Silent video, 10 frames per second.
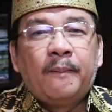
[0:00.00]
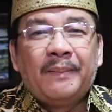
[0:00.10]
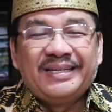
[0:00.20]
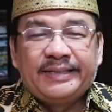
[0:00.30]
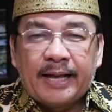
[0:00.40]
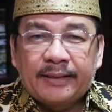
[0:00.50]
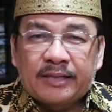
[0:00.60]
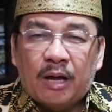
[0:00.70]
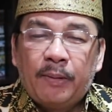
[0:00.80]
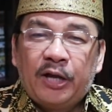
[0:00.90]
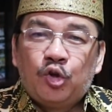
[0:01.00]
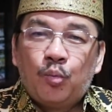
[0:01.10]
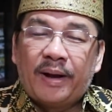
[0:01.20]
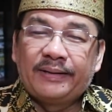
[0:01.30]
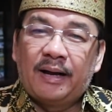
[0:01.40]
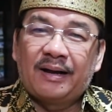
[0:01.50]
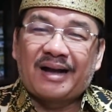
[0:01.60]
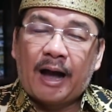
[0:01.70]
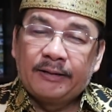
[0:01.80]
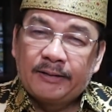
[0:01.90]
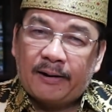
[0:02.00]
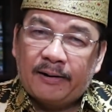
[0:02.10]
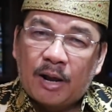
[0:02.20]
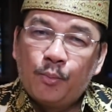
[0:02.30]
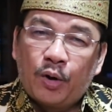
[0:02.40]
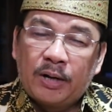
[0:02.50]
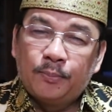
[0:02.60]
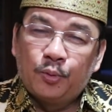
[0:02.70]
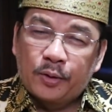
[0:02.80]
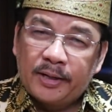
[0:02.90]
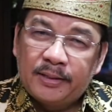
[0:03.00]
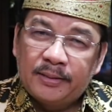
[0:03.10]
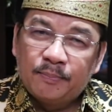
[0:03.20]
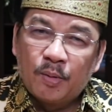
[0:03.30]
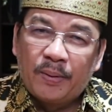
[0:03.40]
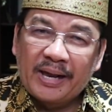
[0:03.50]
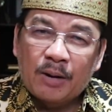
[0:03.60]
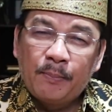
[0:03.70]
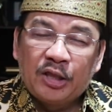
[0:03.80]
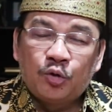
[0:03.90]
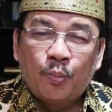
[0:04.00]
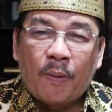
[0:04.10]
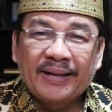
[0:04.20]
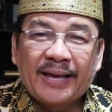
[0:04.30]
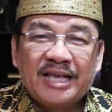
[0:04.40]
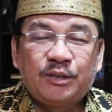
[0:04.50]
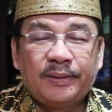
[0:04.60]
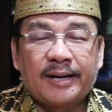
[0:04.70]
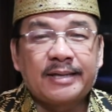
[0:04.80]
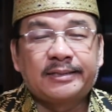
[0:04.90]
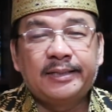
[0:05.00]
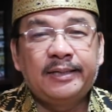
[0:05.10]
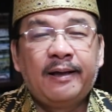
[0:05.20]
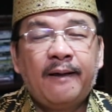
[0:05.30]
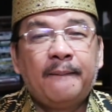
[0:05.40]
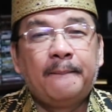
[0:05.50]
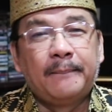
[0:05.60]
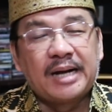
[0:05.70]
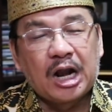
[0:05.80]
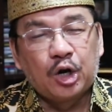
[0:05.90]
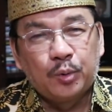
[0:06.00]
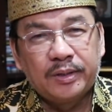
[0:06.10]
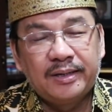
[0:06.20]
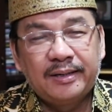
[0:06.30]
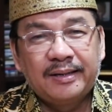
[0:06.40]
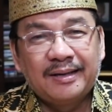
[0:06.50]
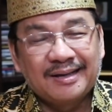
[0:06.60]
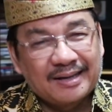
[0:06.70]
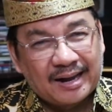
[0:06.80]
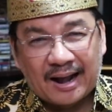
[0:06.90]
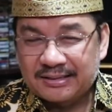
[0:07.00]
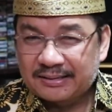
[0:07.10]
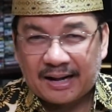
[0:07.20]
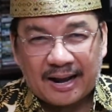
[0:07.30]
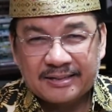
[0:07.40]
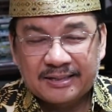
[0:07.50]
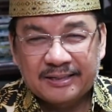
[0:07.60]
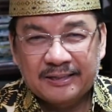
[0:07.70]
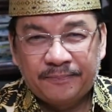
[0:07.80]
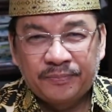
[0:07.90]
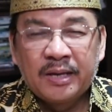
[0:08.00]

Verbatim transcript: mencetak begitu banyak kader dan murid-murid, memberikan begitu banyak inspirasi melalui kelas-kelas.